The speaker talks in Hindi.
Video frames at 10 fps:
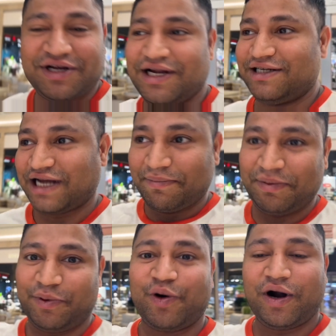जहाँ पे
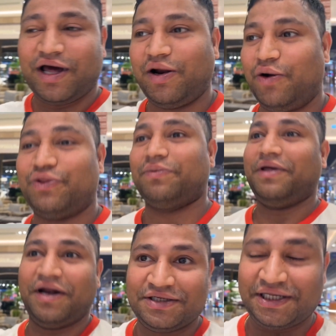मेरे को खड़ा आना है वो सब
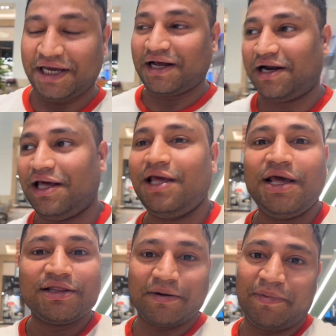एरिया ठीक करना
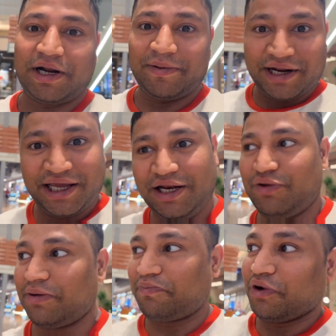है सब बराबर है कि नहीं वो
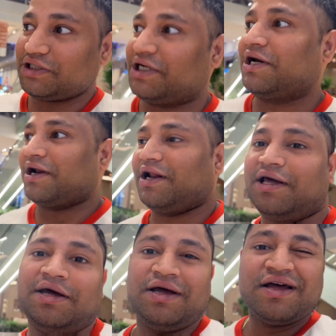सब पूरा चेक करना
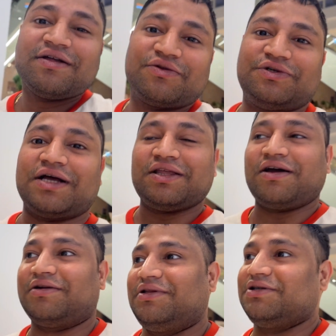है तो जाते
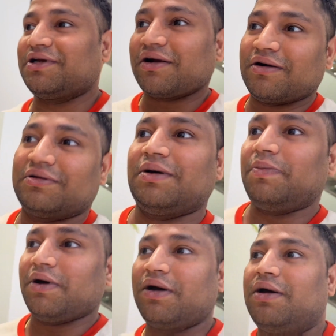करते स्टार्ट करते
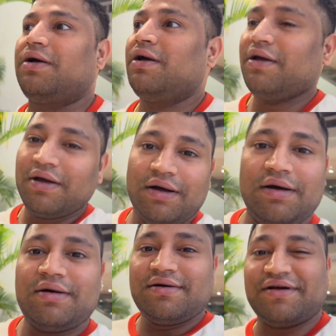अपना
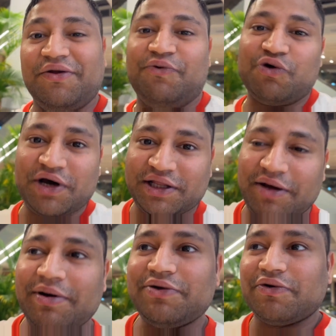रिव्यू करता है
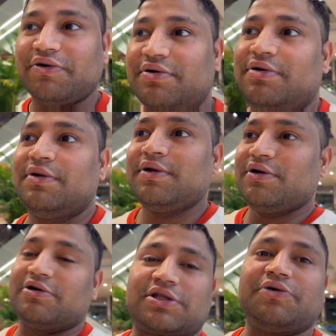भाई वो
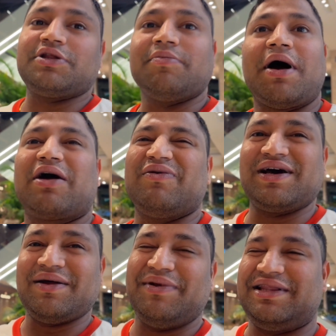उसकी वजह से मार्क
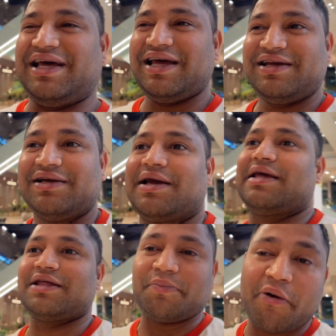वगैरह मिलता है
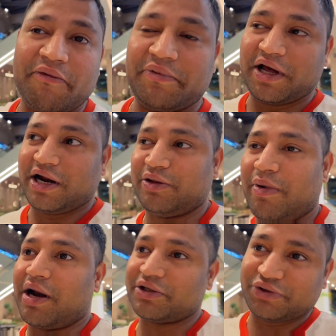कैसा परफॉर्म कर रहा है
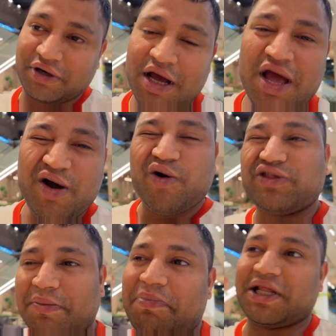तुम्हारा रेस्टोरेंट वो
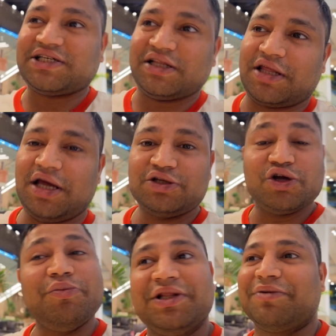सब पता चलता है
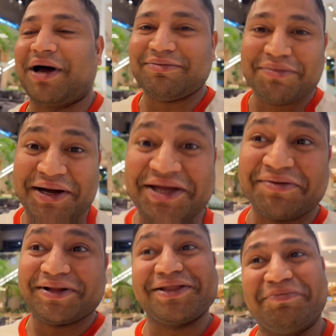चलो मिलते हैं बाद में बाकी की
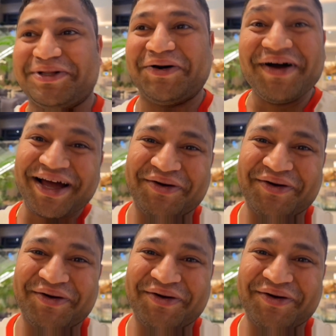बातें सब बताऊँगा क्या